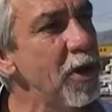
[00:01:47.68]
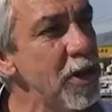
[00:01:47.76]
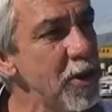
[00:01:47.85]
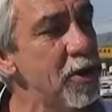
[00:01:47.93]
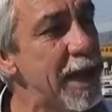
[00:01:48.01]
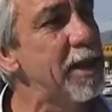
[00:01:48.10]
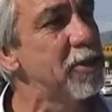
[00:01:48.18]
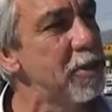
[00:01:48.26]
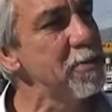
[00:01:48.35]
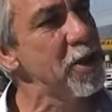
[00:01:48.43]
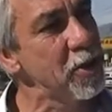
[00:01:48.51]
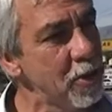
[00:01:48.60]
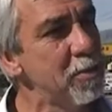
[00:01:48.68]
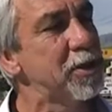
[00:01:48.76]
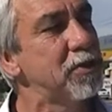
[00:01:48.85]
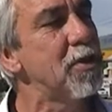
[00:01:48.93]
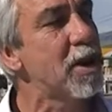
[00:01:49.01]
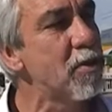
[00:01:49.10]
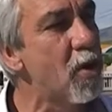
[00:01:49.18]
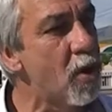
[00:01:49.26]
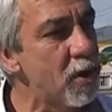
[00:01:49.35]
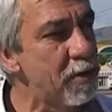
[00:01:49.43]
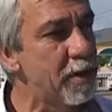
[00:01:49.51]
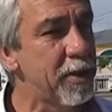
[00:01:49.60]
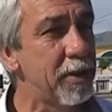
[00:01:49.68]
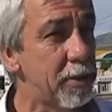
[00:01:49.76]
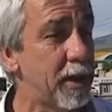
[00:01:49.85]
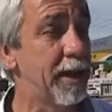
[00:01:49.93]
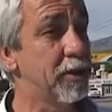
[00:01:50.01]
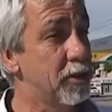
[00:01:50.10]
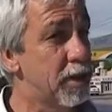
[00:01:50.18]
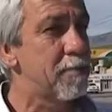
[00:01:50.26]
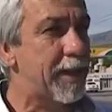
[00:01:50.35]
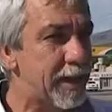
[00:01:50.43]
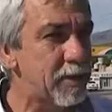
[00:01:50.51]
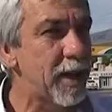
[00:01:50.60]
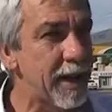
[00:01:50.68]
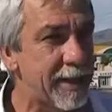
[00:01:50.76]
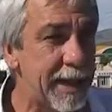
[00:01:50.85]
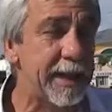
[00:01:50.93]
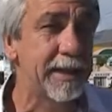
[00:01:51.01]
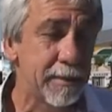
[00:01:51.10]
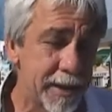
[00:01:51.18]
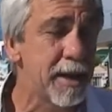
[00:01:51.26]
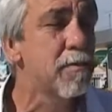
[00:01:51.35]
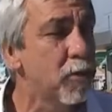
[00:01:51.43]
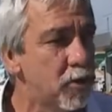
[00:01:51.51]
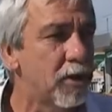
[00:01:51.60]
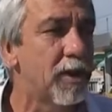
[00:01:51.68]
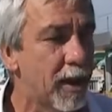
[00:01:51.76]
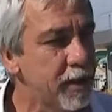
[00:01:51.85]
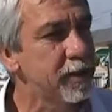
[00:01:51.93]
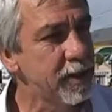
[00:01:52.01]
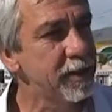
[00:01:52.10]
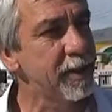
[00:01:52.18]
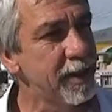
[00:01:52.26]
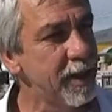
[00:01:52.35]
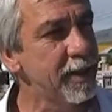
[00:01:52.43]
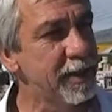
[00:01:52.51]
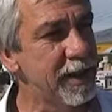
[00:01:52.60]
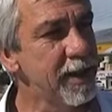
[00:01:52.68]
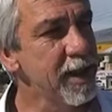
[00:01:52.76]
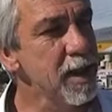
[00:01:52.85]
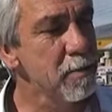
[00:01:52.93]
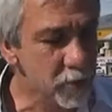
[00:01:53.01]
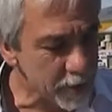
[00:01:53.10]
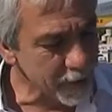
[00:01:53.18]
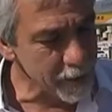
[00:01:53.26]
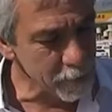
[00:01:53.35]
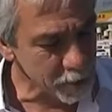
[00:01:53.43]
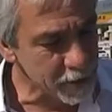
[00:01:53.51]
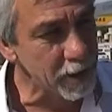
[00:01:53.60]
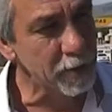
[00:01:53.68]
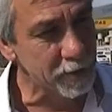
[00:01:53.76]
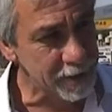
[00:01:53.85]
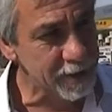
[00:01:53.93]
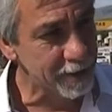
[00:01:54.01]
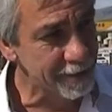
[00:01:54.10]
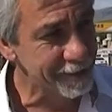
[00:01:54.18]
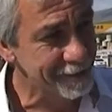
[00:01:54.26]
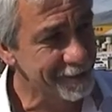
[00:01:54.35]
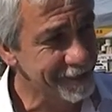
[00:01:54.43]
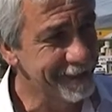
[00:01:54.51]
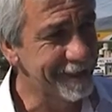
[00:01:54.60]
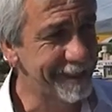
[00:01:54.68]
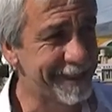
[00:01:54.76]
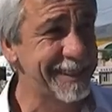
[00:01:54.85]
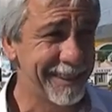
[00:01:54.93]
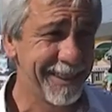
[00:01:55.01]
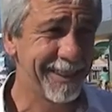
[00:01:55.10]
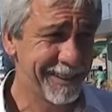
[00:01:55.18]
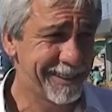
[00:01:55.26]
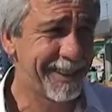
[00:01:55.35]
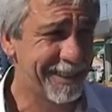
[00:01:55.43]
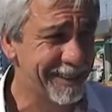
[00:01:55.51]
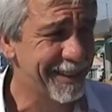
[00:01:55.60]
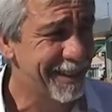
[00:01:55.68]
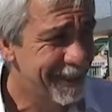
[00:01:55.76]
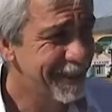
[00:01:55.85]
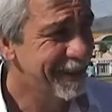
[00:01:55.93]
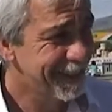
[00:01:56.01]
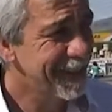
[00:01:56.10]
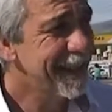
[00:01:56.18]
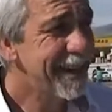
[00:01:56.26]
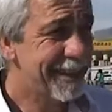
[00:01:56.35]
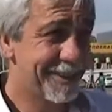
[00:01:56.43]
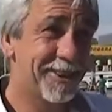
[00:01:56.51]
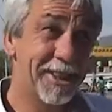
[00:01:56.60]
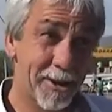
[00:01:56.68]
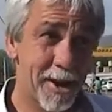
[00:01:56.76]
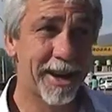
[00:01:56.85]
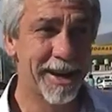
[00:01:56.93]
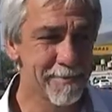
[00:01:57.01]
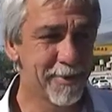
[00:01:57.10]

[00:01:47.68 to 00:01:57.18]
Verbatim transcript: le dio tanto miedo como si fuera un revólver, entonces mantenía una distancia, sí, mucho coraje, sí, en realidad sí. Y mucho coraje y mucho estado físico. Sí, sobre todo, sí, son 12 cuadras. 12 cuadras, es